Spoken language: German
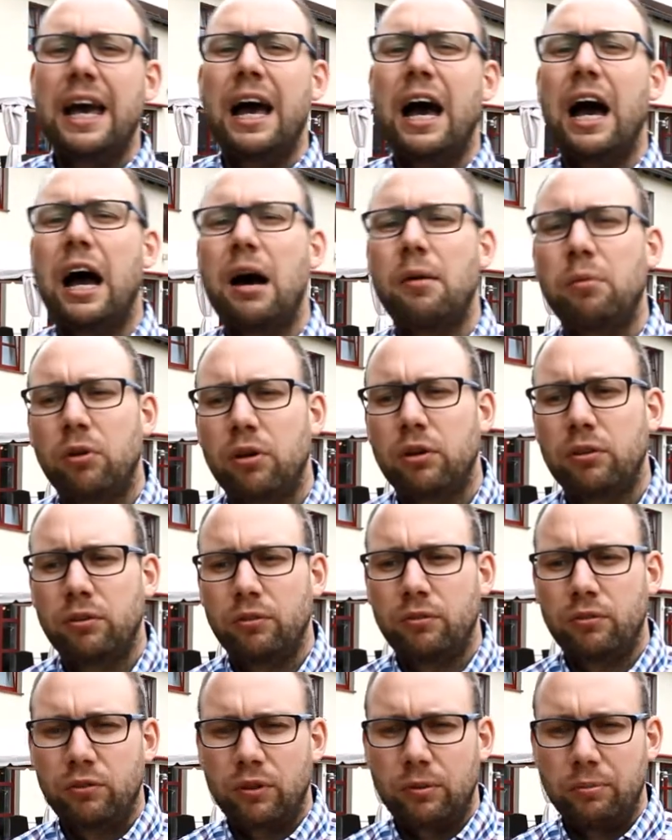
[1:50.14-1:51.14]
Aber
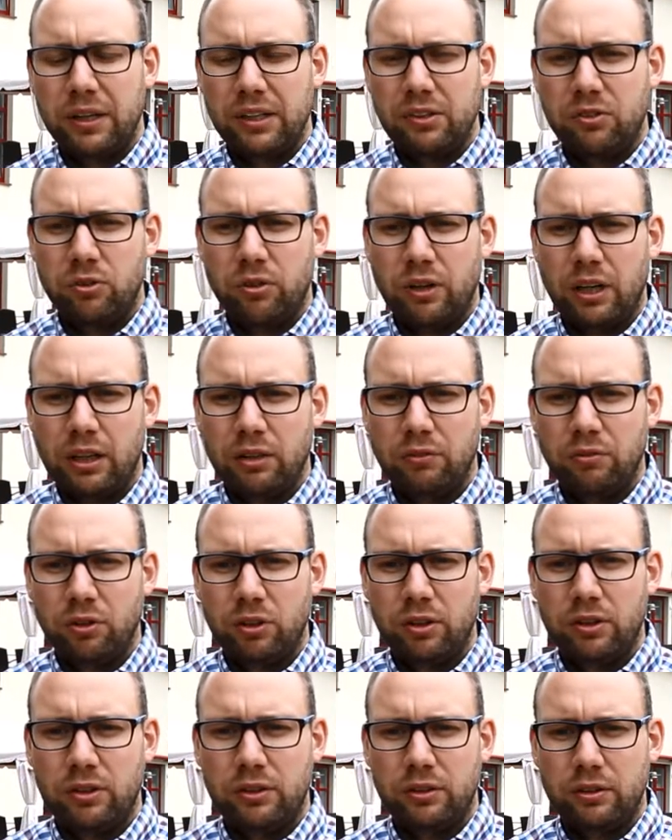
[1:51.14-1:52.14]
im Restaurant
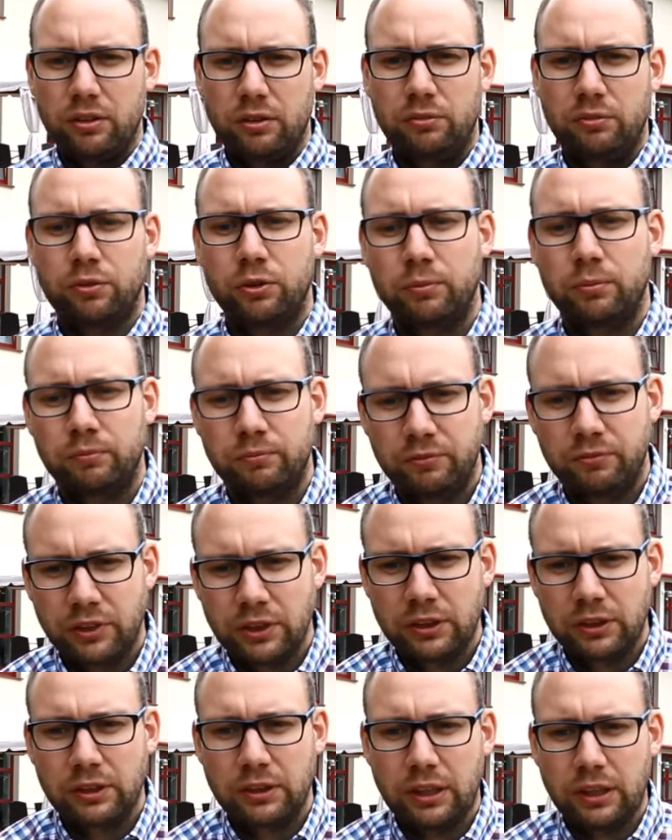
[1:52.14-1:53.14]
wird äh, vom
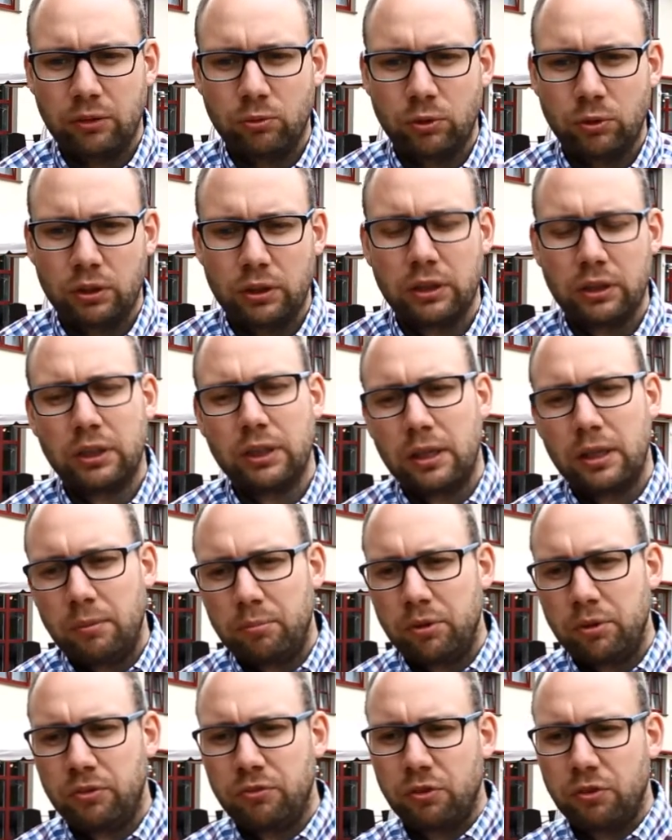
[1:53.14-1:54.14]
4. Januar
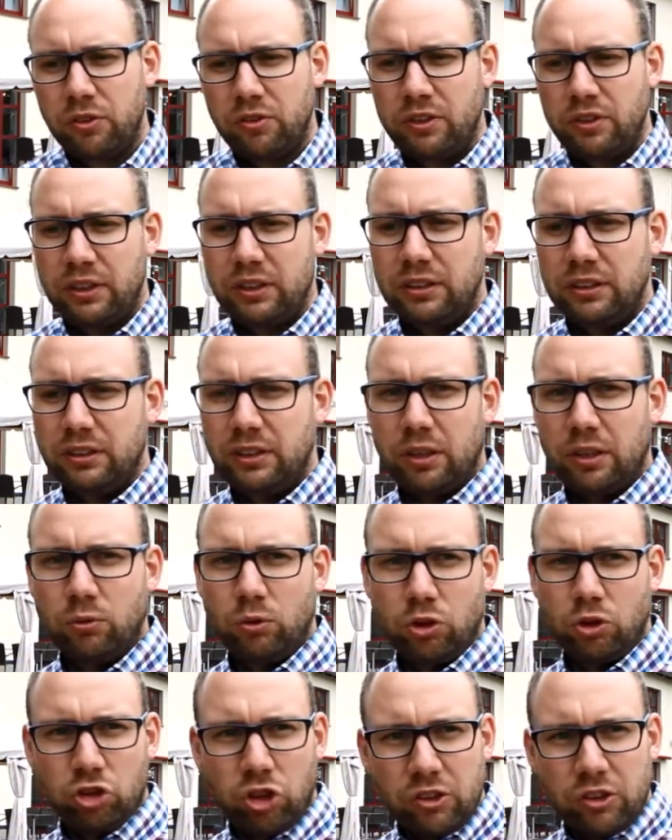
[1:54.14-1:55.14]
bis 14. Januar
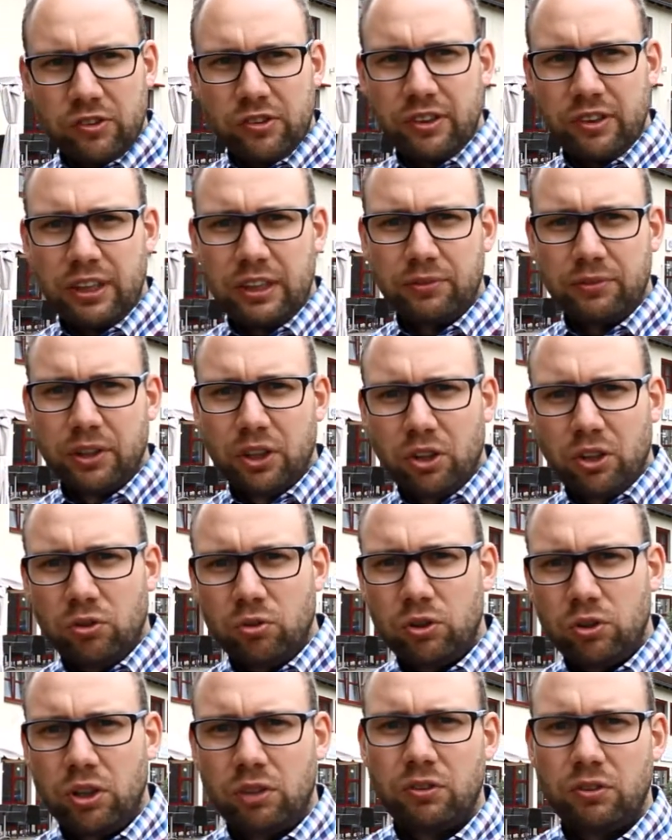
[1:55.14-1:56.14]
geschlossen sein,
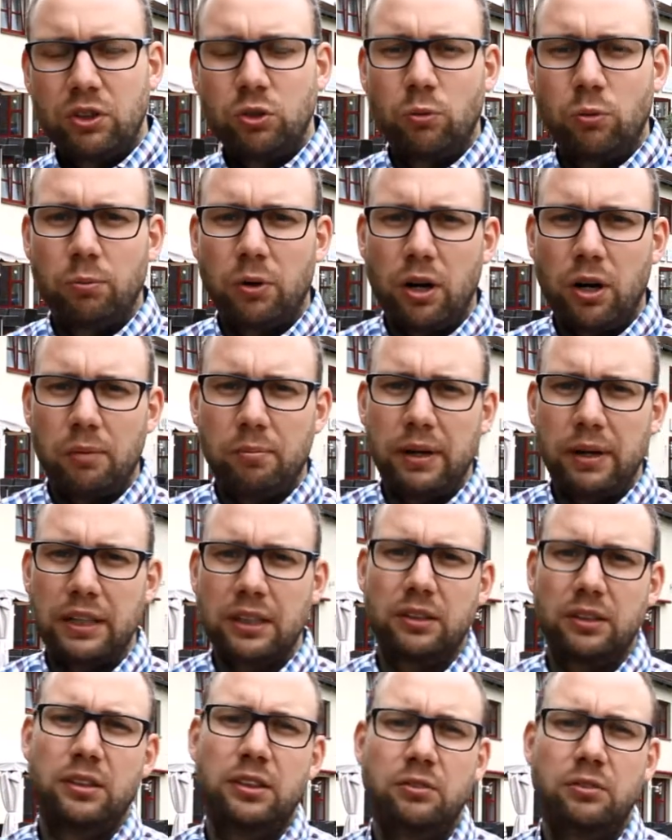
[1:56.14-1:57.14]
sodass wir die
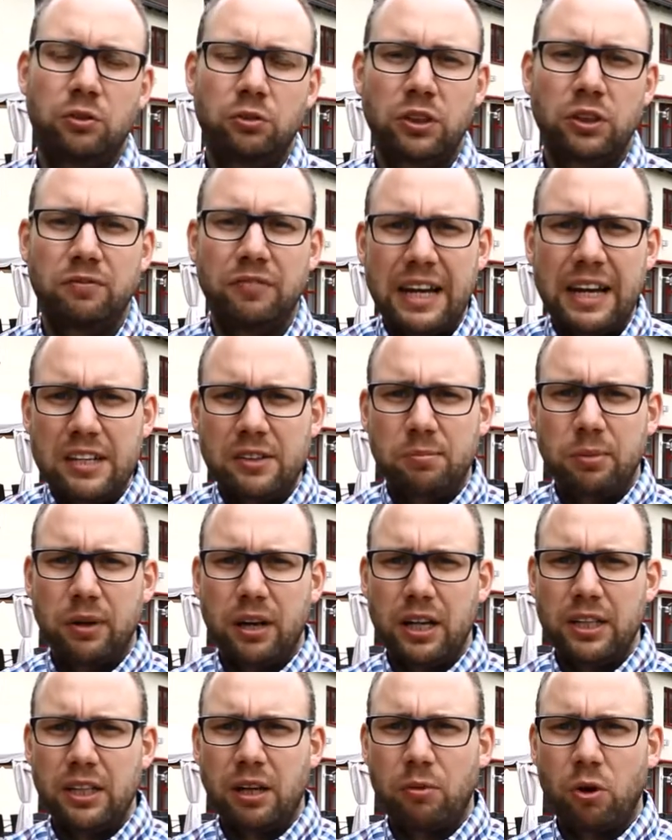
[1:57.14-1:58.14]
Umbauarbeiten, die wir für den
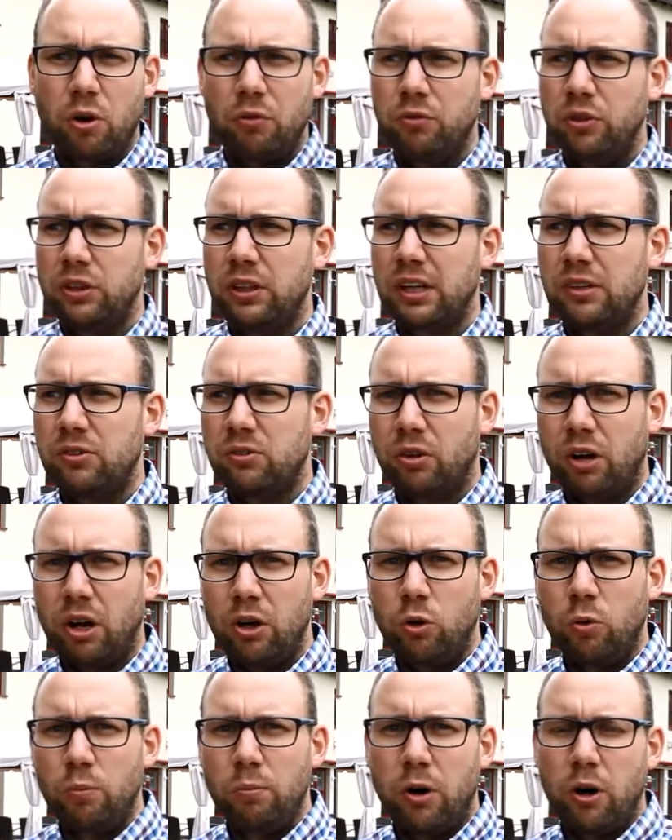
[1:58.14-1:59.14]
Wellnessbereich, aber auch für die
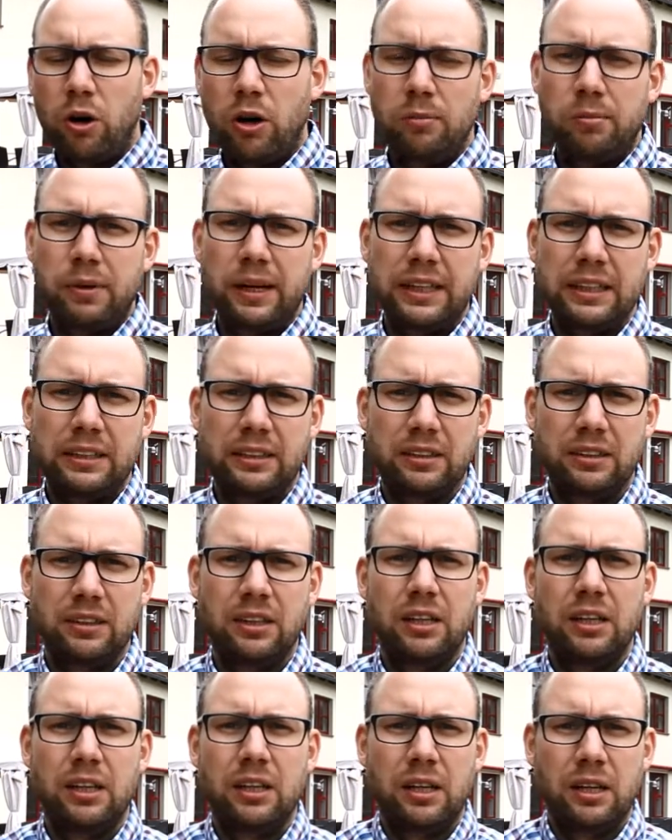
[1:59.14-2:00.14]
Restaurantumbauarbeiten
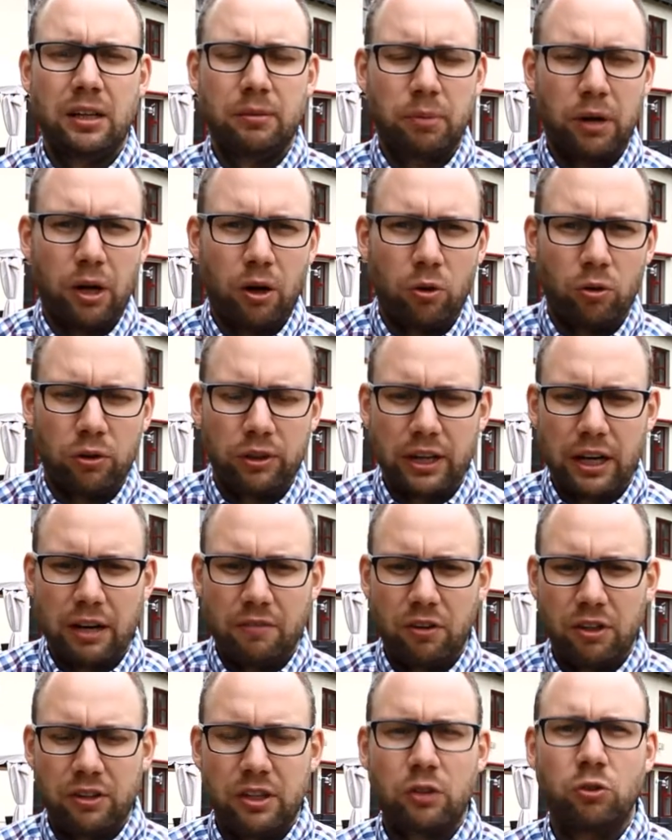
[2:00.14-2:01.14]
brauchen,
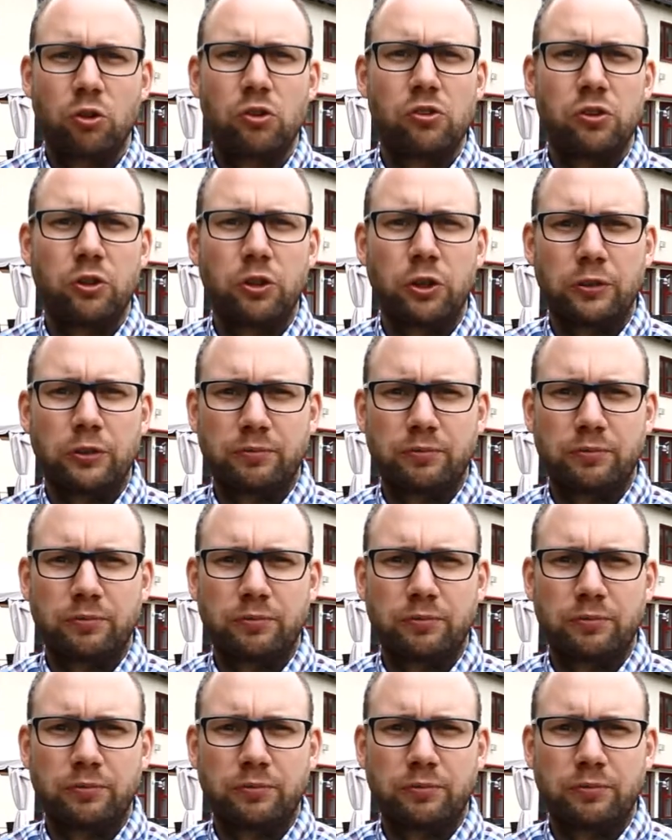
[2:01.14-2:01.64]
einfach da nutzen können.